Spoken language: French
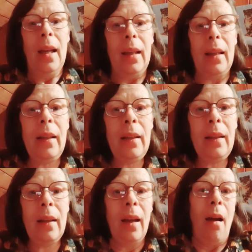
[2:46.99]

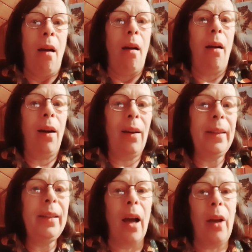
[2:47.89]
Et
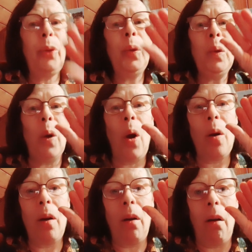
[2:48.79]
il y a eu
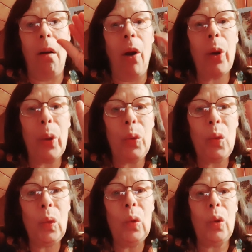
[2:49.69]
un
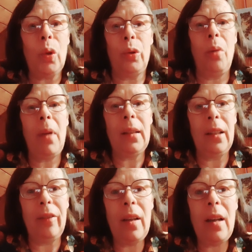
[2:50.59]
retour de
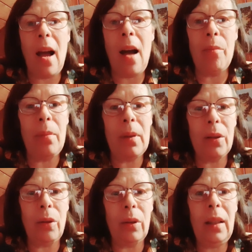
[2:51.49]
manivelle à un moment
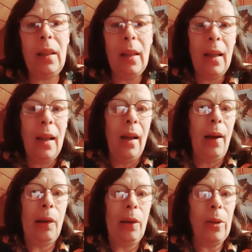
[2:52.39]
donné,
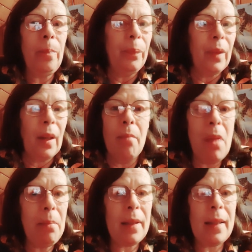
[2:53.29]
euh,
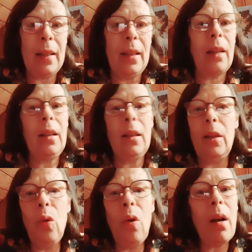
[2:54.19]
même s'il y a des
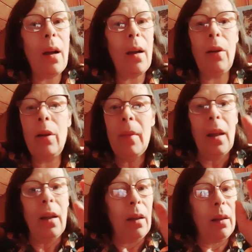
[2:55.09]
lois, euh,
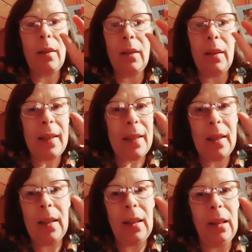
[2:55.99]

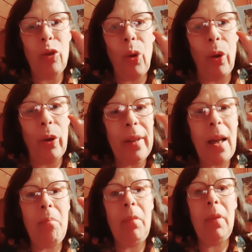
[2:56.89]
s'ils ont un
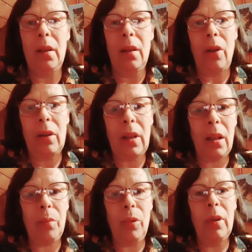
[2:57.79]
ami dans un
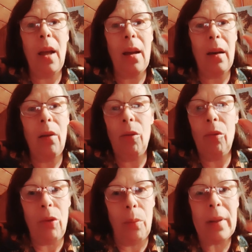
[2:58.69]
tribunal ou
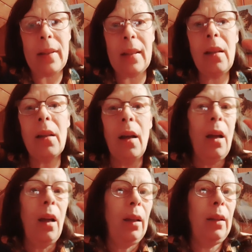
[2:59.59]
comme ça,
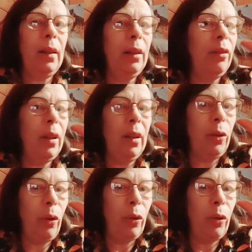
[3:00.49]
ils, ne